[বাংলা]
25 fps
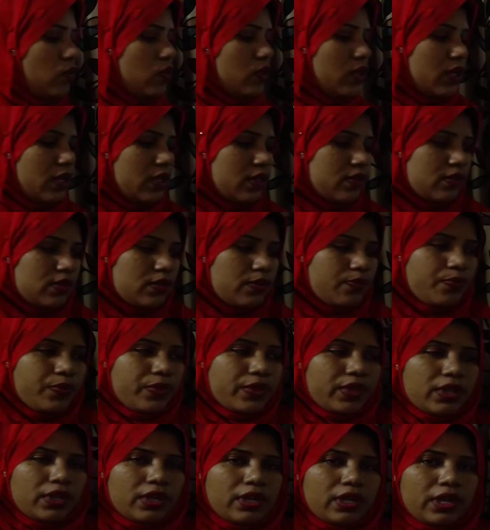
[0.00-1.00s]
কোথায় আছে
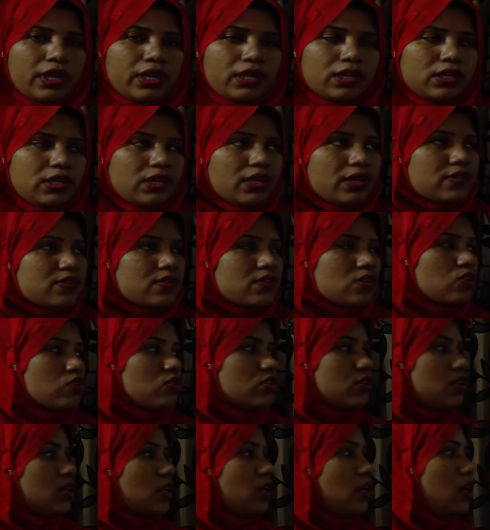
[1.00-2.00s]
একটি আছে
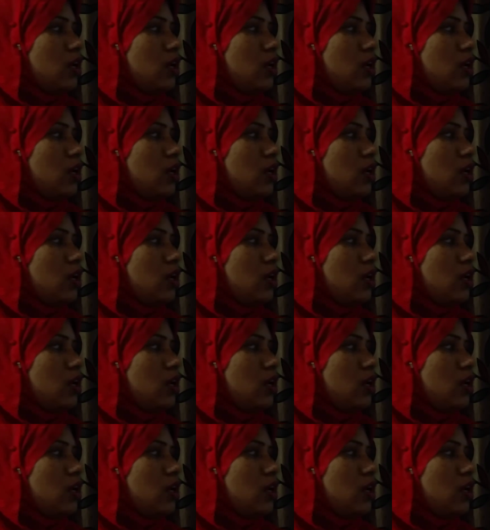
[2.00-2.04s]
হচ্ছে